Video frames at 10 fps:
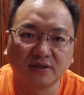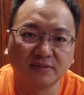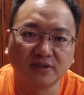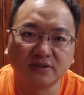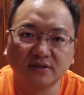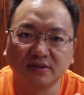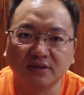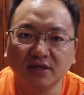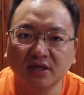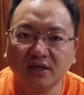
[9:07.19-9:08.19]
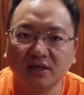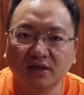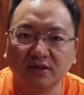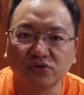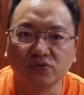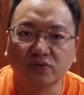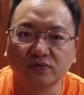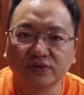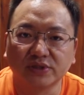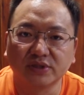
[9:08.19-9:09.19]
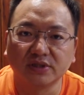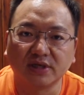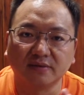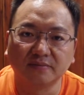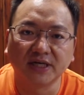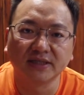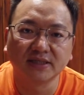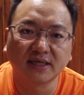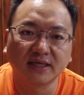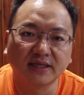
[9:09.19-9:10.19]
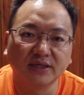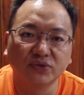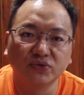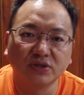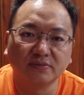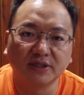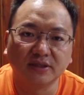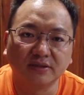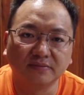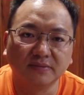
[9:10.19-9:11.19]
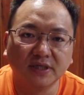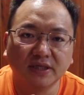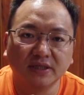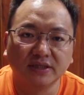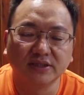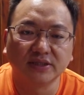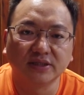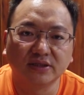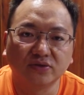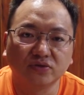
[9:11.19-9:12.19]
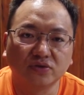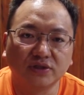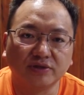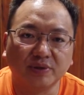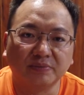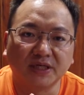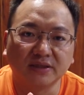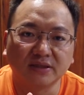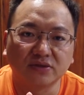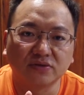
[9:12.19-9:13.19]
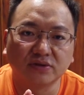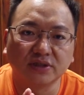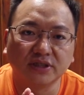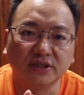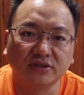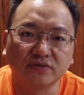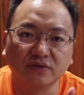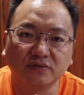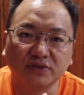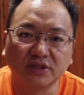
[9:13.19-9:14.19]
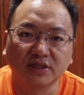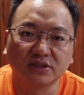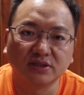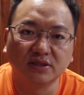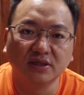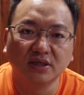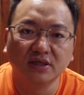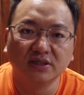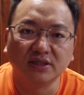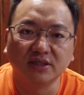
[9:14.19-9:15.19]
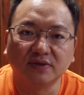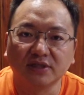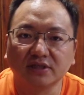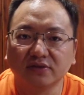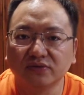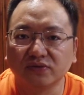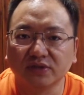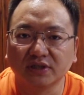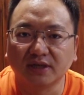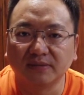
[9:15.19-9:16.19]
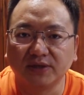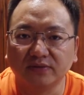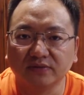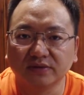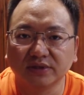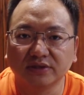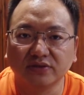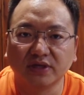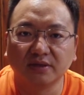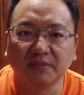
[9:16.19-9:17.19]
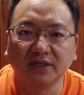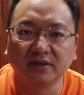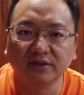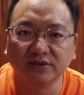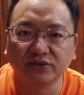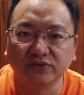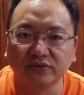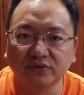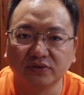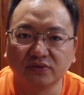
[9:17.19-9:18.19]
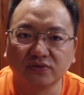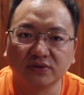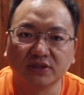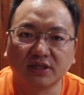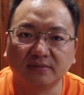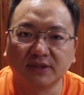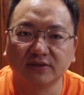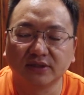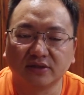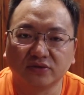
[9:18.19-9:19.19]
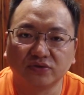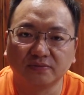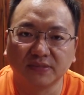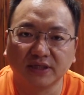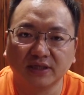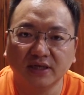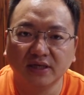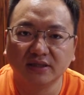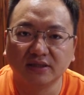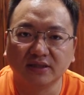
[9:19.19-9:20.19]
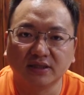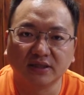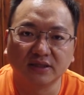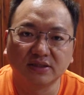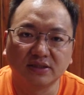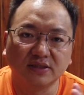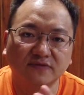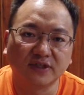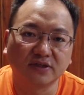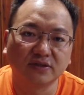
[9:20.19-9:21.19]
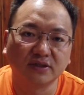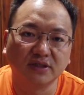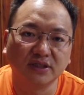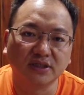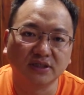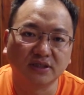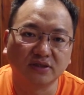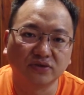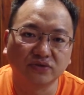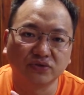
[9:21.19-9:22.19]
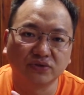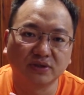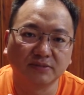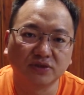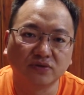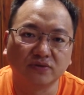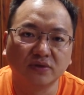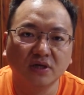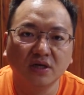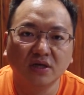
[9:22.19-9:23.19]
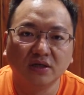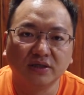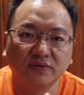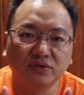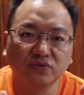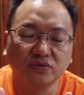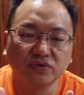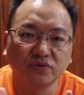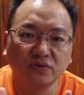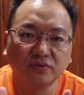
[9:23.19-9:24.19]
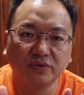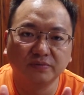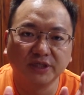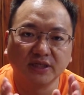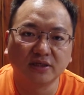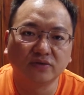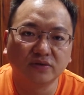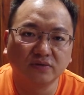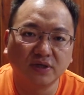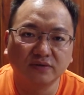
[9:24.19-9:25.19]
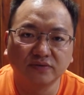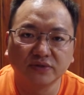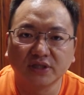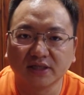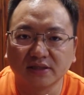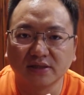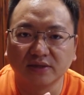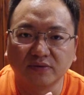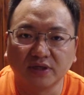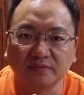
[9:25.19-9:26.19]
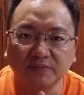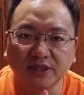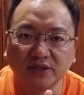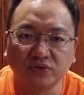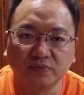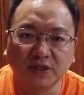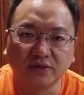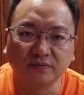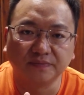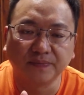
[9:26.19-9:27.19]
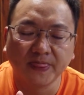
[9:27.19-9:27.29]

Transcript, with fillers: 他们是呃中国公司常派在印度这边的一些工作人员吧？他说可以，所以我现在是今天晚上又重新打包，就刚刚忙了很久又重新打包，然后准备等两天直接发到德里，然后去那边弄。因为如果说我明年弄的话，我估计还是得往北印度跑。